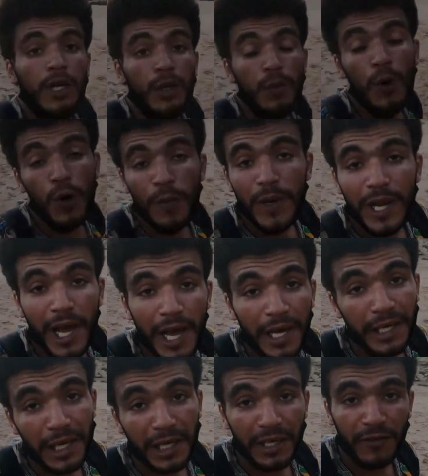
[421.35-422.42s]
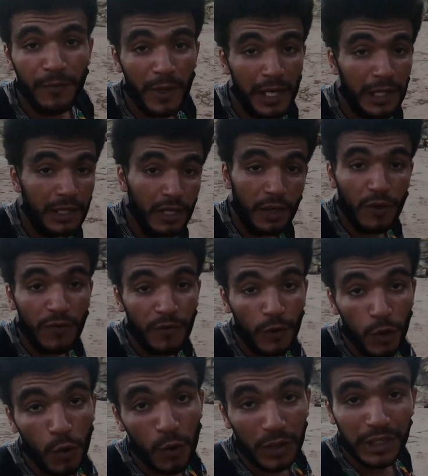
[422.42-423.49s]
المهم العائله كيف ما قلت لكم في
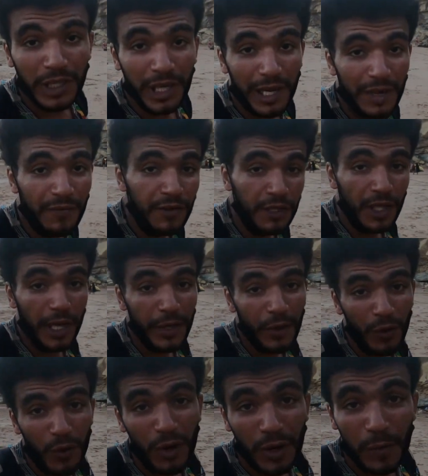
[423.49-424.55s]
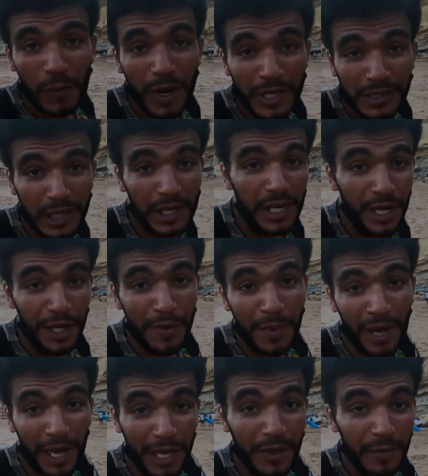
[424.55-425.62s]
الاول ديال لا فيديو البلاصه اللي حنا
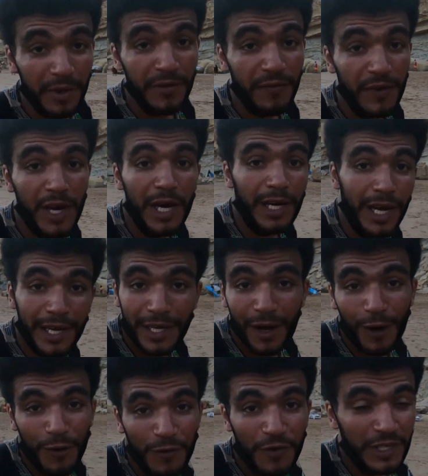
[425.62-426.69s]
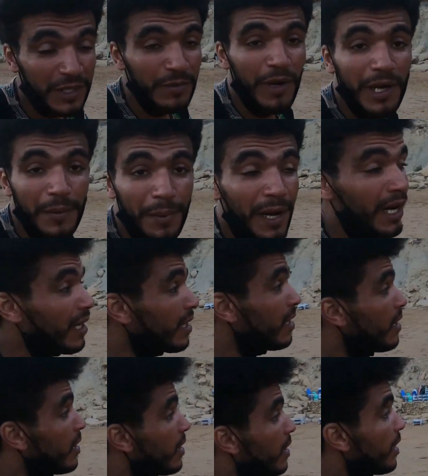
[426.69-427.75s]
مخيمين فيها راهي انفاس مع البحر
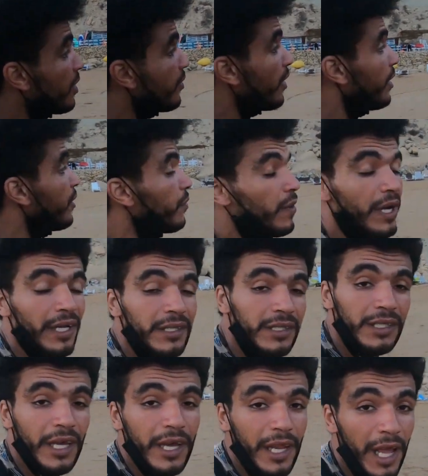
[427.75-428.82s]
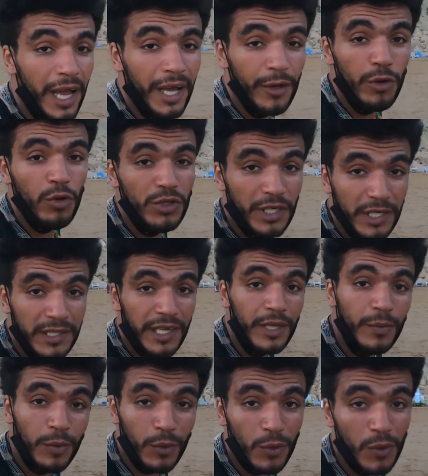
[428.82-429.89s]
حدانا واحد الحانوت
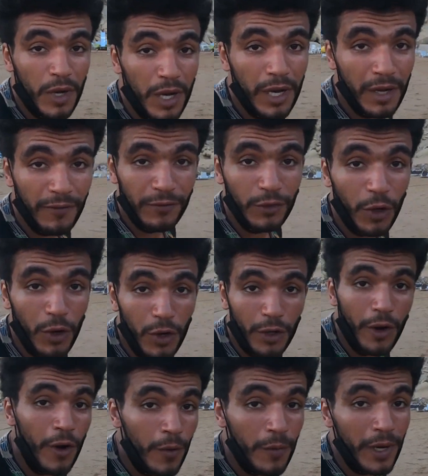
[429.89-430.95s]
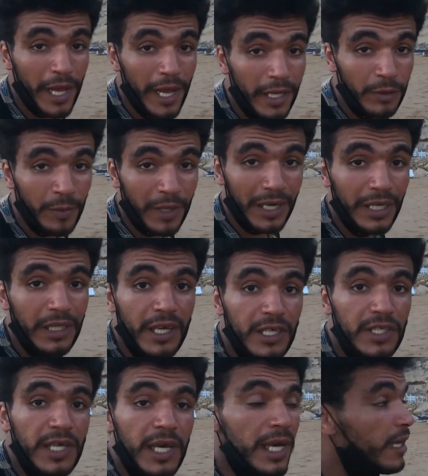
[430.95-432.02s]
كيصايبوا آه، فطور اومليت
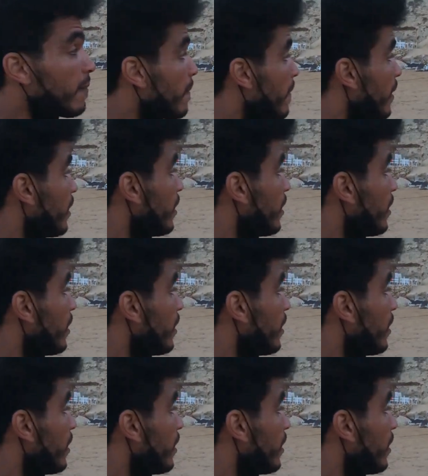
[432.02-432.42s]
براده شاي